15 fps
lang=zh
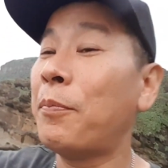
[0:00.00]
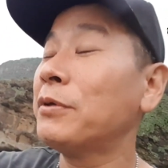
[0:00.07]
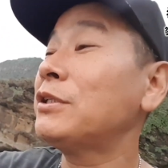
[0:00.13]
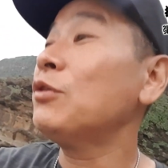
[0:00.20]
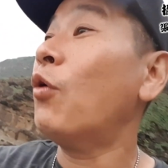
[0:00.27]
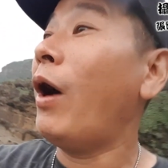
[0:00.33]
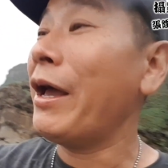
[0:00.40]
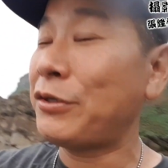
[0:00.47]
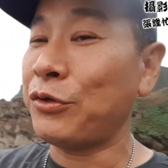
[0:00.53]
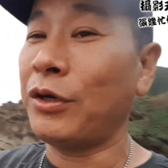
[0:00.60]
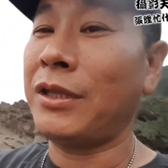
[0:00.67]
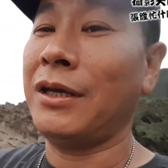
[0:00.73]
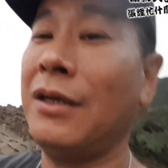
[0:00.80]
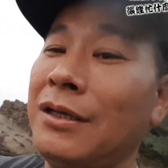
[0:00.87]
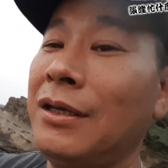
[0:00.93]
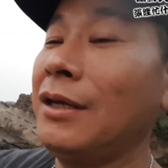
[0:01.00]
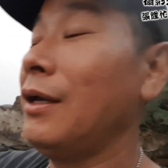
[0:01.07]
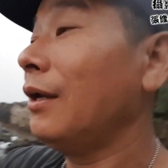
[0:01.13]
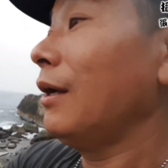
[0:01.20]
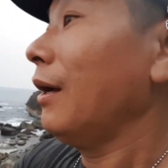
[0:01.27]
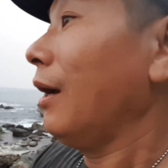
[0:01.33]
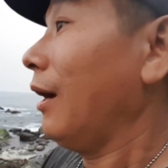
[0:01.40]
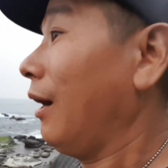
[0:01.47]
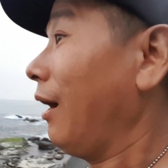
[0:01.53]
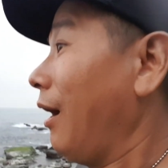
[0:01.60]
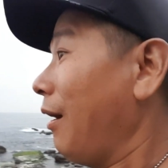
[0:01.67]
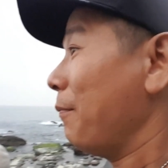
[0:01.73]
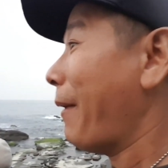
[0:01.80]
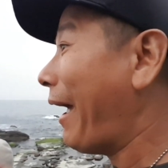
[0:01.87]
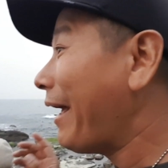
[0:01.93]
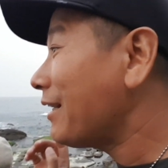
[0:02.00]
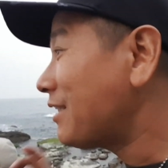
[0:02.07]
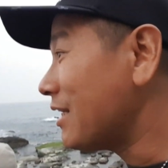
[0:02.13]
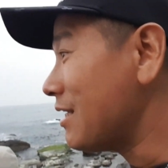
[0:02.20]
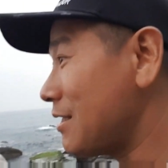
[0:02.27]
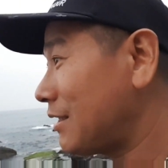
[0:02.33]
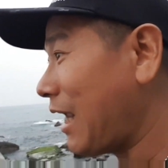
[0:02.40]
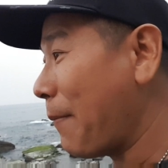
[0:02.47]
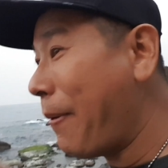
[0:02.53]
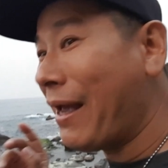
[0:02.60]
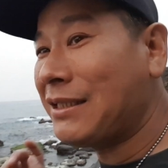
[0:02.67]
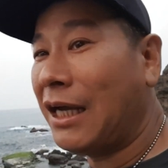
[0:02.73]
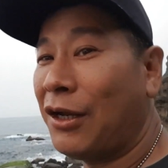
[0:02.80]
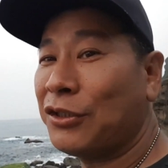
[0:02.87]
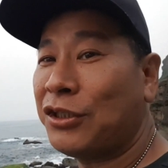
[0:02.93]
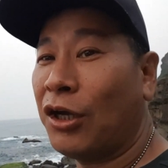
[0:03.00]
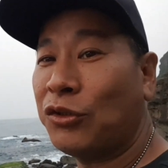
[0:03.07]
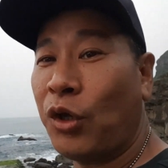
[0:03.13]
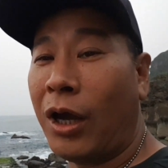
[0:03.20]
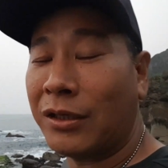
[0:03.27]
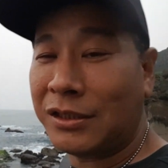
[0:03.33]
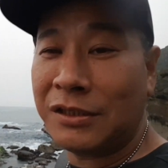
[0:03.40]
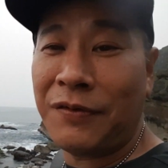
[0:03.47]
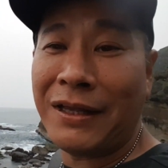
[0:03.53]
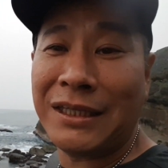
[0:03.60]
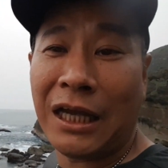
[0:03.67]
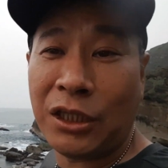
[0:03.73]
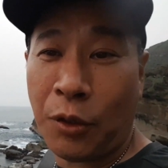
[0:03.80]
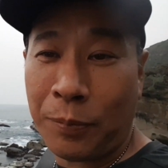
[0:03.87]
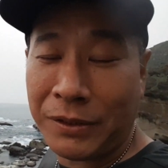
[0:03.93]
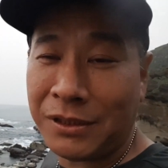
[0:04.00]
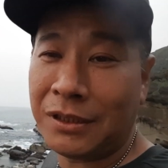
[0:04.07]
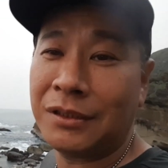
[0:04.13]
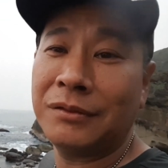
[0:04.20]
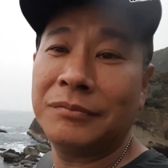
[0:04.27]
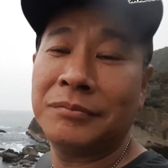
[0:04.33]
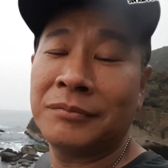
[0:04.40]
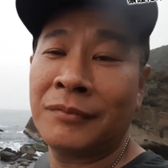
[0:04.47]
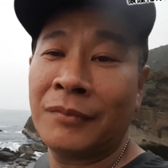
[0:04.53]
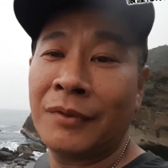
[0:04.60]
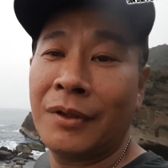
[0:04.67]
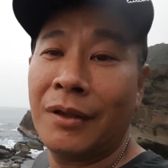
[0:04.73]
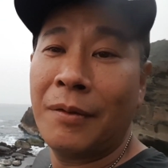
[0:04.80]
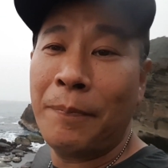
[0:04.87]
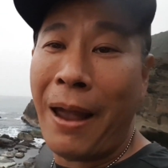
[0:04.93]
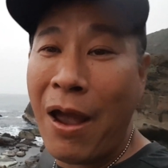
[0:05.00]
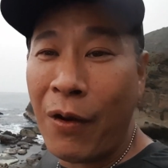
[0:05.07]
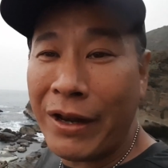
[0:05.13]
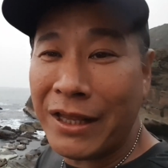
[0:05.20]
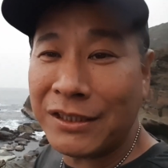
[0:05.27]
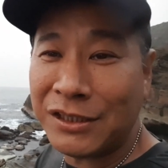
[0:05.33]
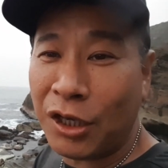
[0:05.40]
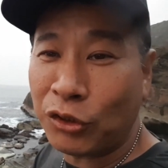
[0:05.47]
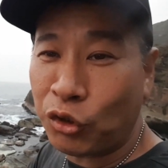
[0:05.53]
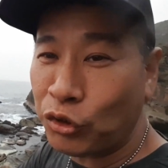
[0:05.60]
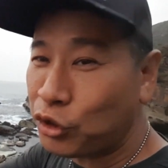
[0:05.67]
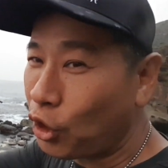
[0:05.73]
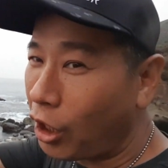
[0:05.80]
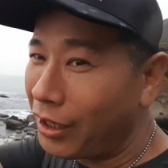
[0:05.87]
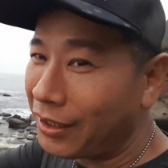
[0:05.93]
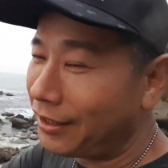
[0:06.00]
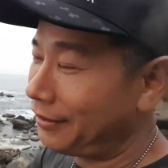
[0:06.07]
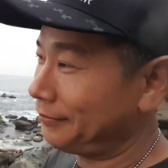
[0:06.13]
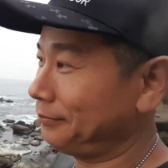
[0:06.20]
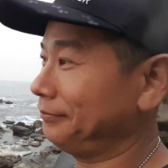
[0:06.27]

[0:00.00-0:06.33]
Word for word: 不是我爱说的。每一次在拍照的时候说要吃饭，大家都不吃，拍完了之后肚子就饿了。